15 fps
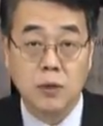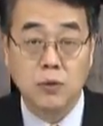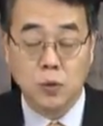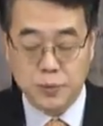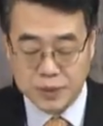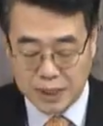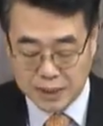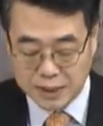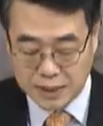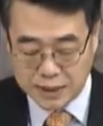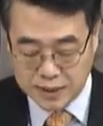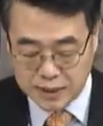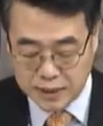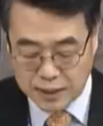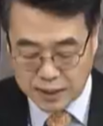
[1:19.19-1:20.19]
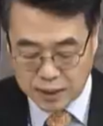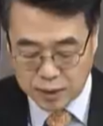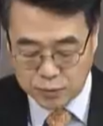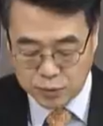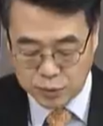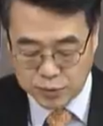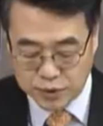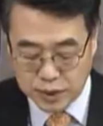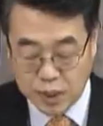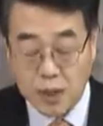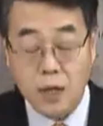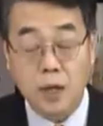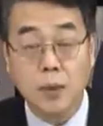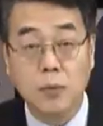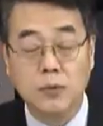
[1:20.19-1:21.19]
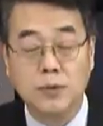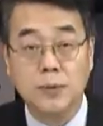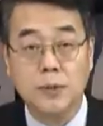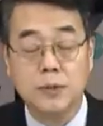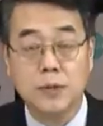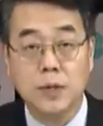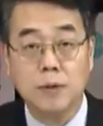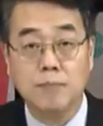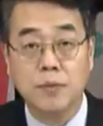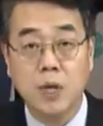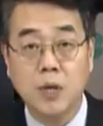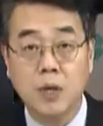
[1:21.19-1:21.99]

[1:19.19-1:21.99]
높지 않겠느냐라는 부분 생각을 해보시면서요.